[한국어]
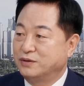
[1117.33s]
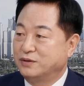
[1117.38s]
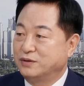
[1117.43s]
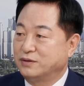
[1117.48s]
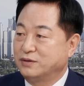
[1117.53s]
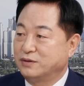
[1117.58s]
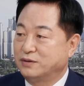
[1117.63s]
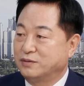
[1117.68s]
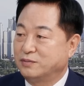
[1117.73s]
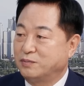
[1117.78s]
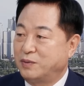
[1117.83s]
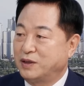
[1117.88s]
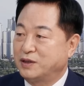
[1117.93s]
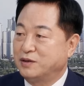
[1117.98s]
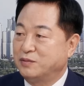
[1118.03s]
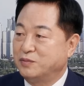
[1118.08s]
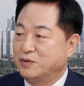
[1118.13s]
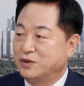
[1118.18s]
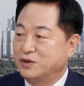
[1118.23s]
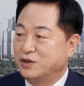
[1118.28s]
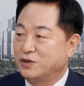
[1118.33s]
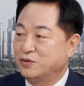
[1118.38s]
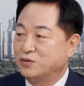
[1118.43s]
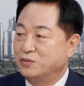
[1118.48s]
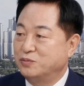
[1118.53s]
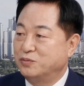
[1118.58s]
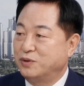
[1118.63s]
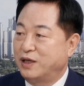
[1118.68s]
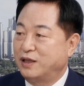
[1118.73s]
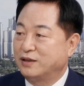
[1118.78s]
어 80년
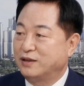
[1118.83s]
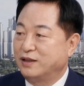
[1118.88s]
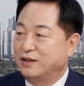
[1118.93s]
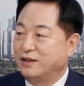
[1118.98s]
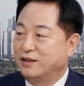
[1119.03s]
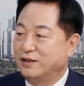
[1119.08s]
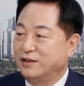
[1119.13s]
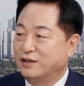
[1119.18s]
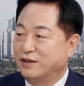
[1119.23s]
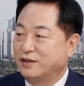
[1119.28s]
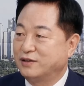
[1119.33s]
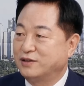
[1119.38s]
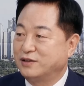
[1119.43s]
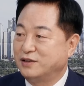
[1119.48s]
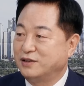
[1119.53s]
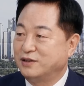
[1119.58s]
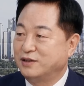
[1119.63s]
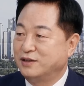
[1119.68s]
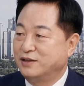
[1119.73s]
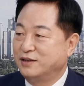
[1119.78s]
신군부 하나에 같이